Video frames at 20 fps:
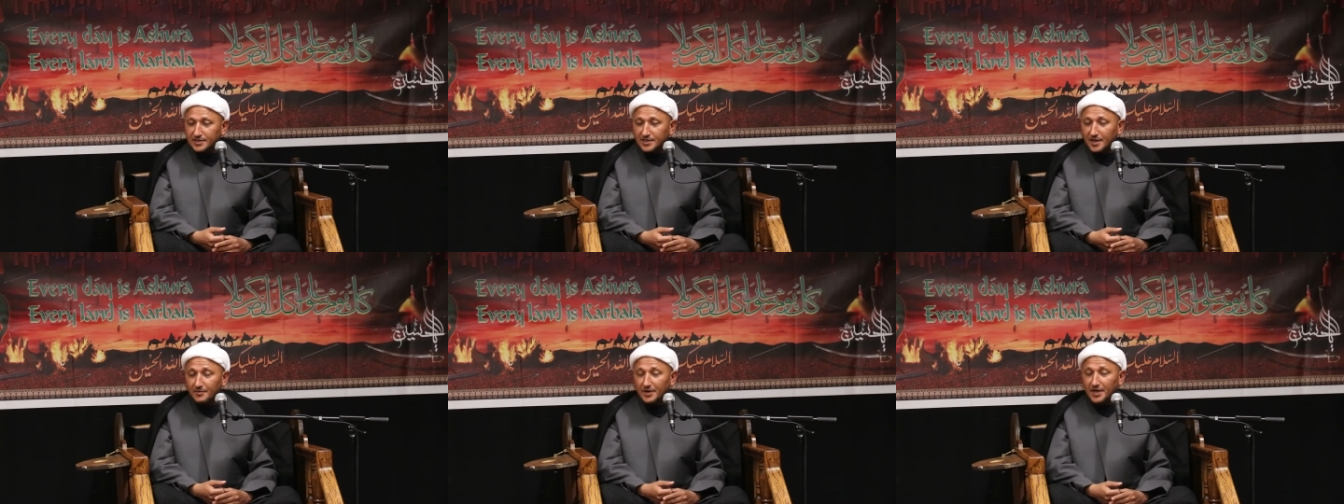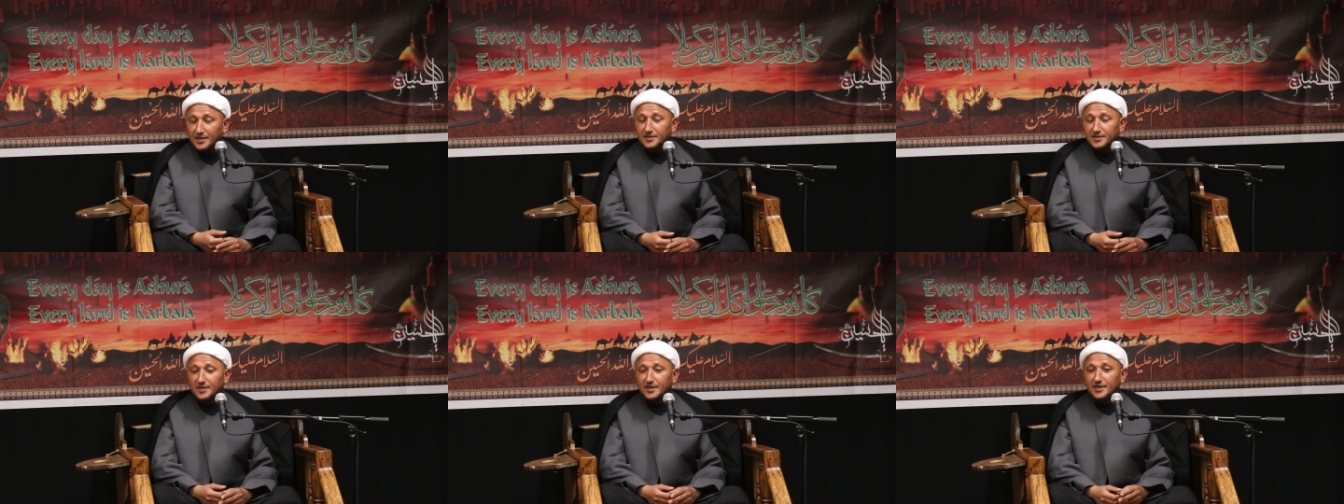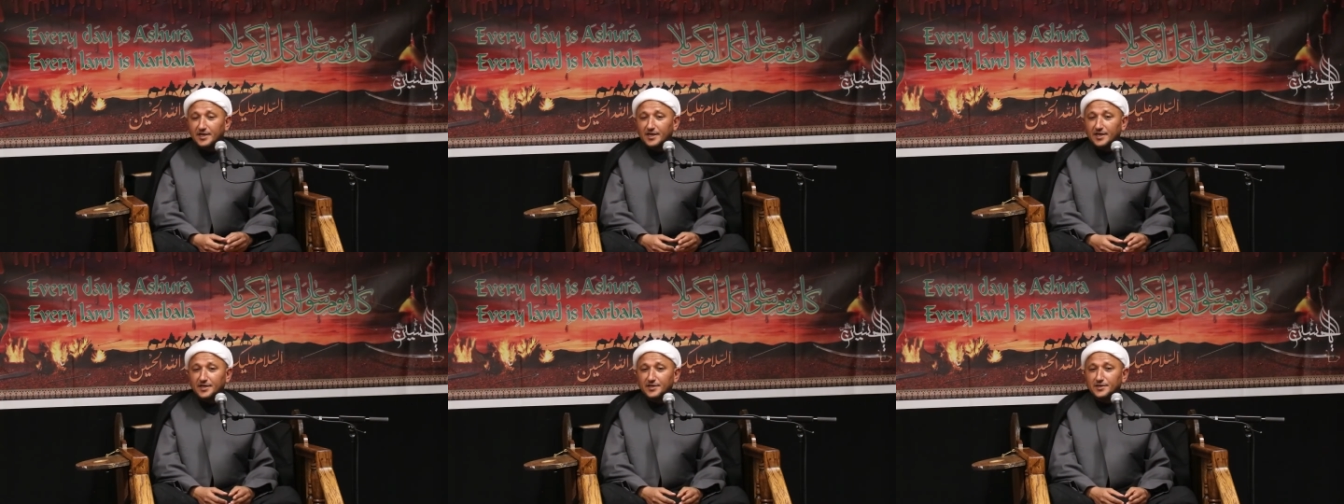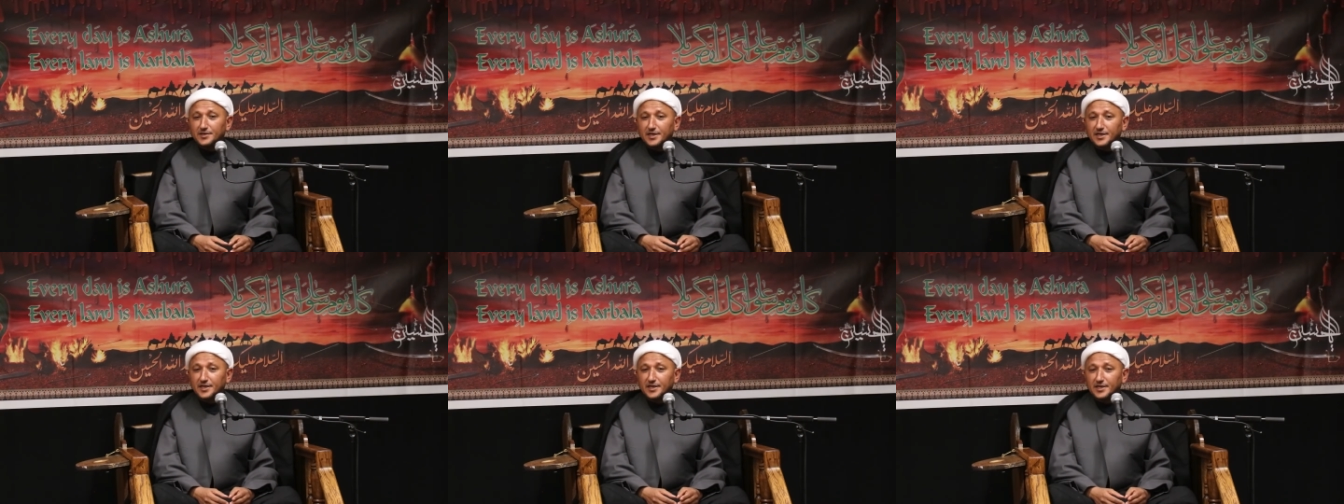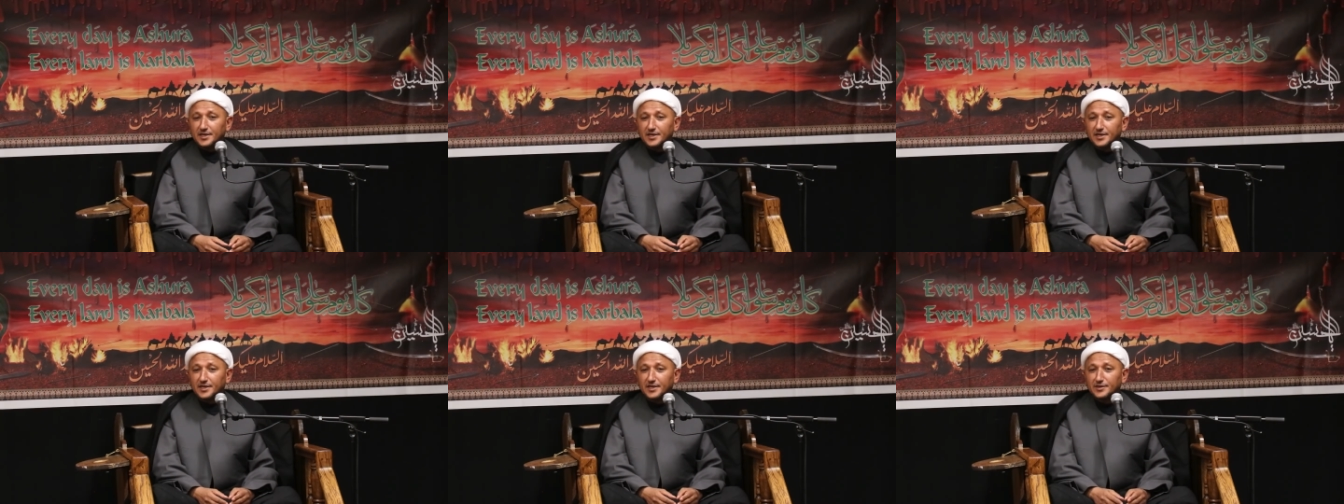طبعا
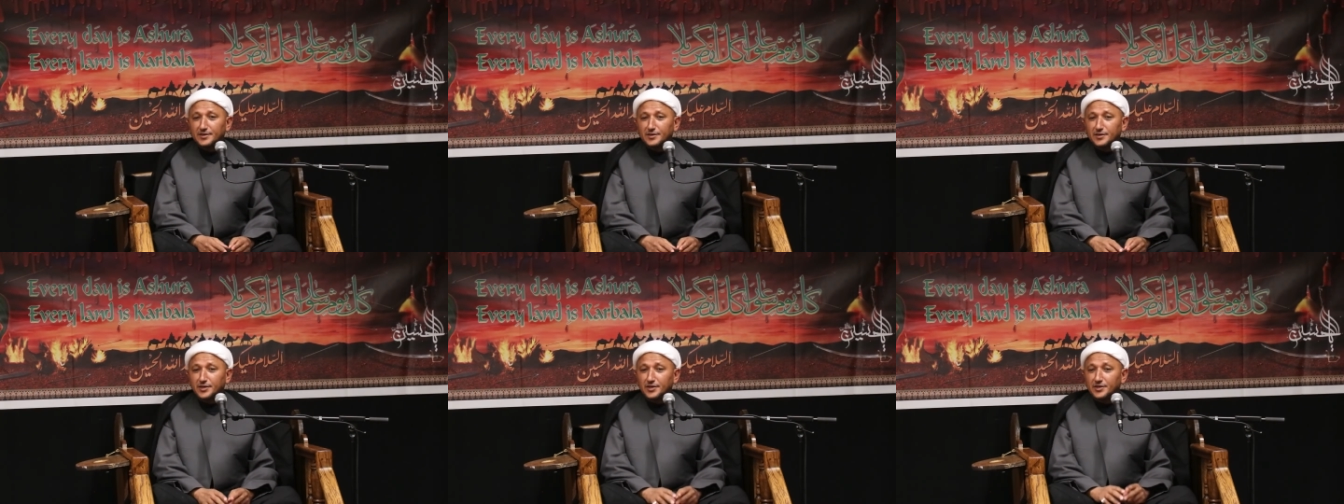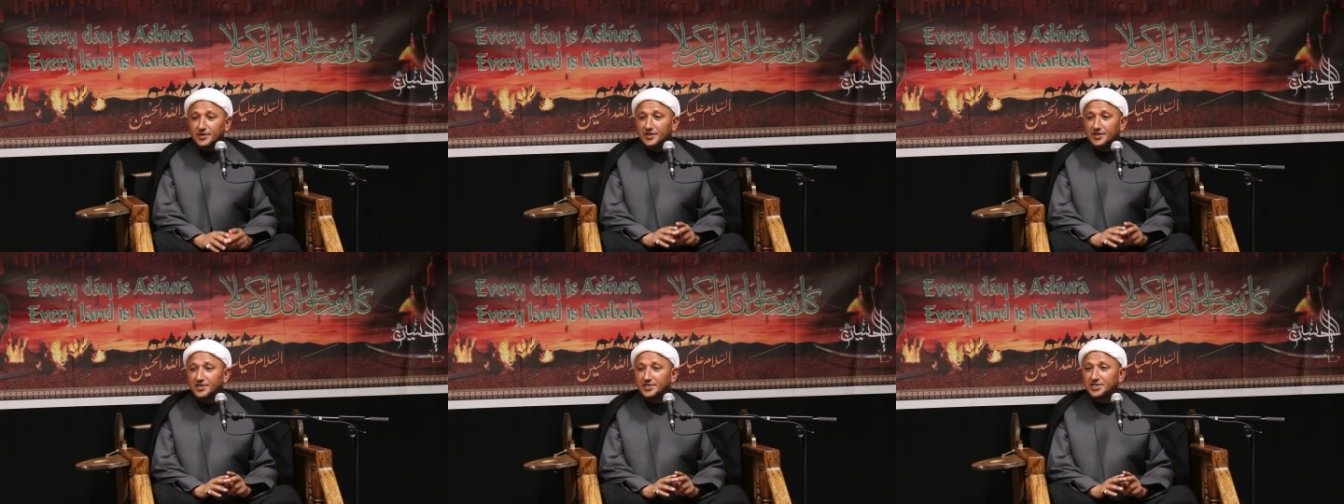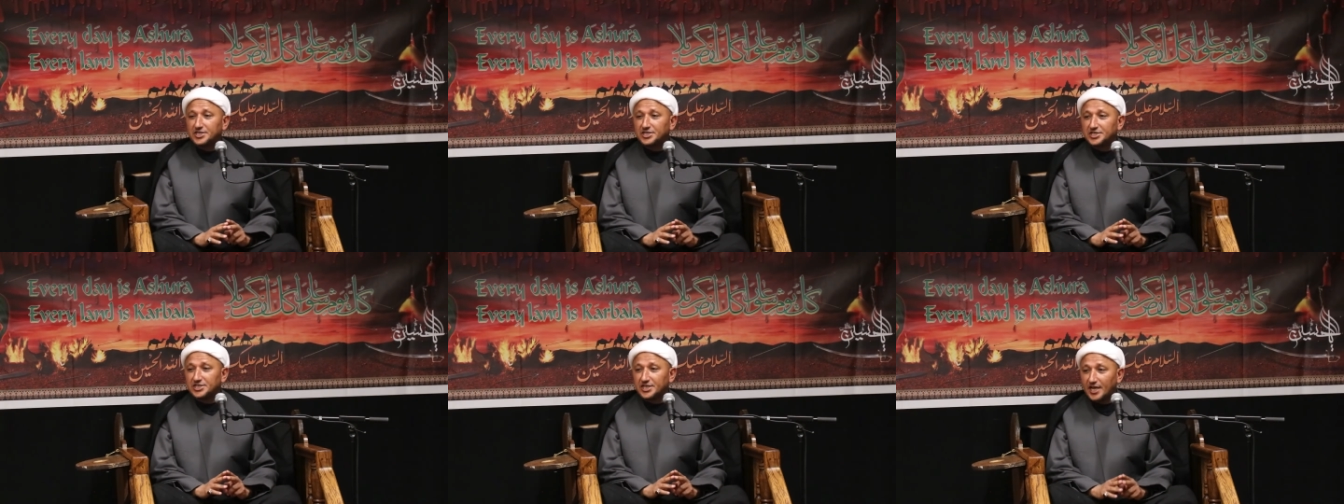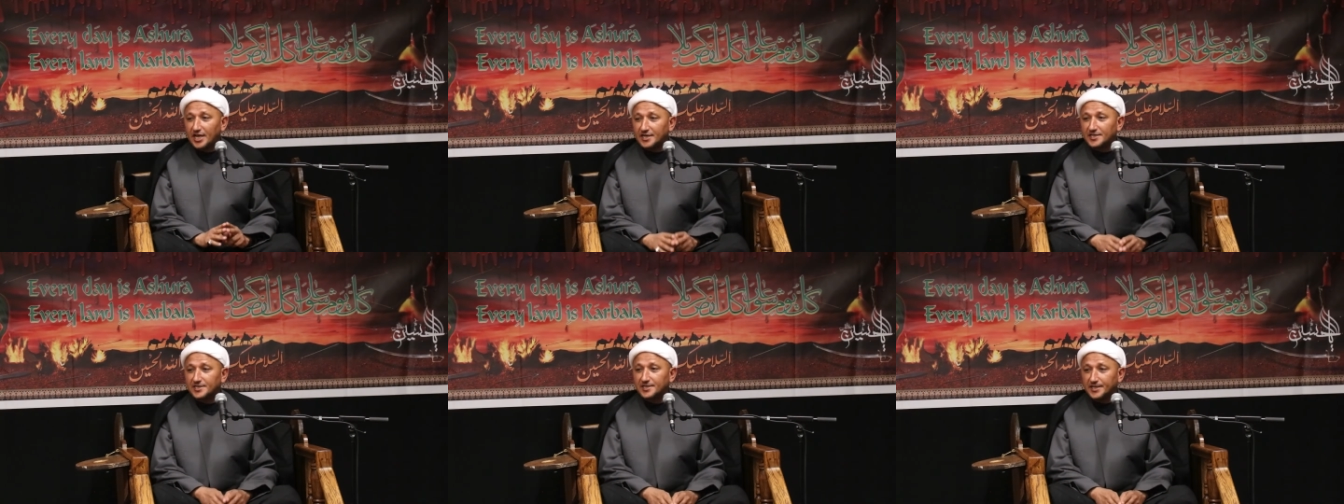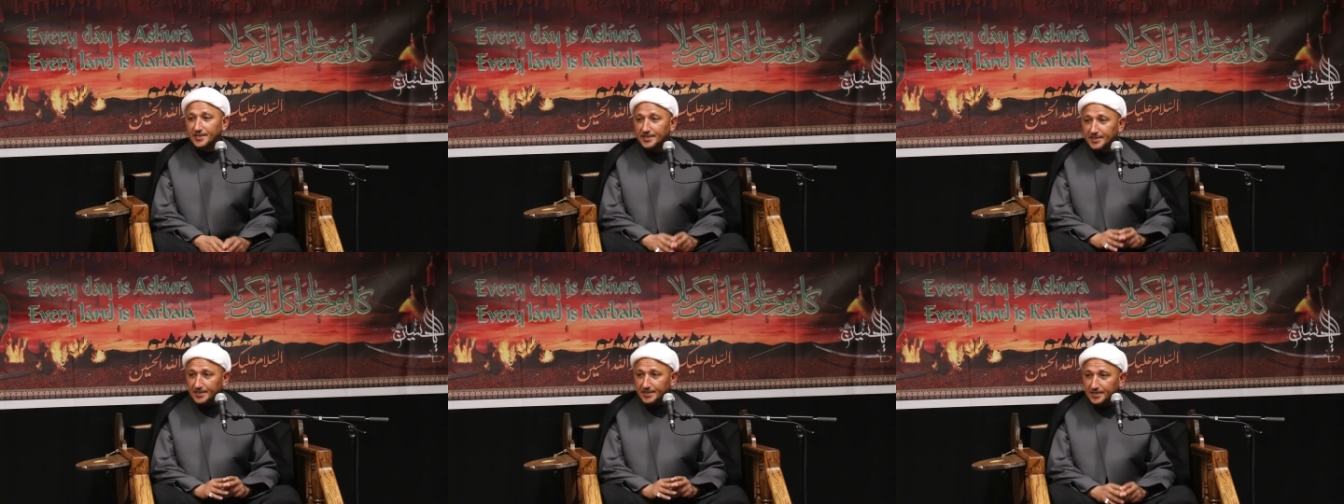إحنا النذر
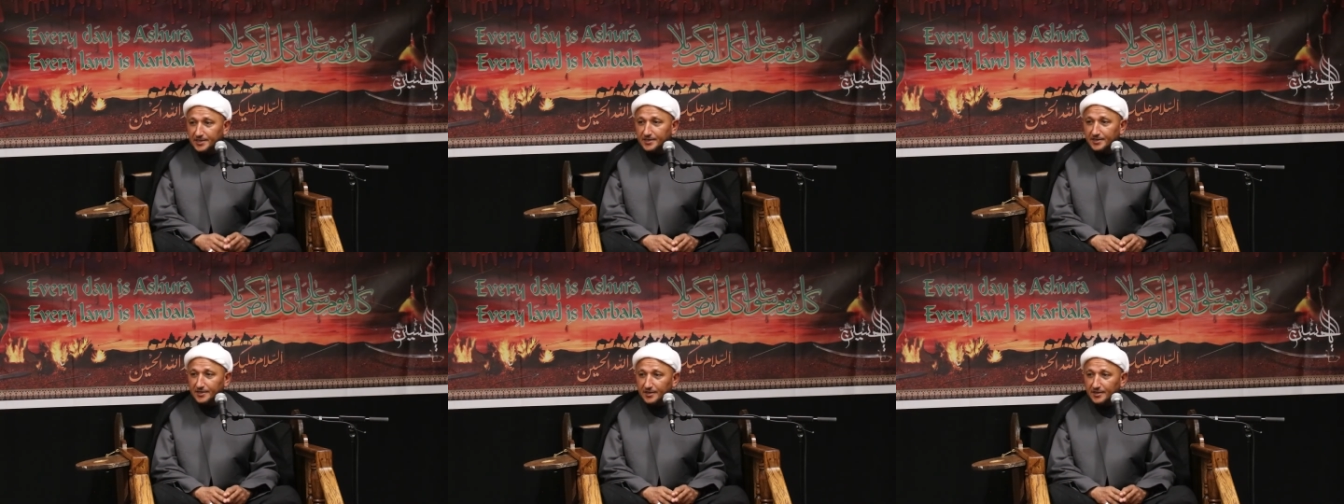الشرعي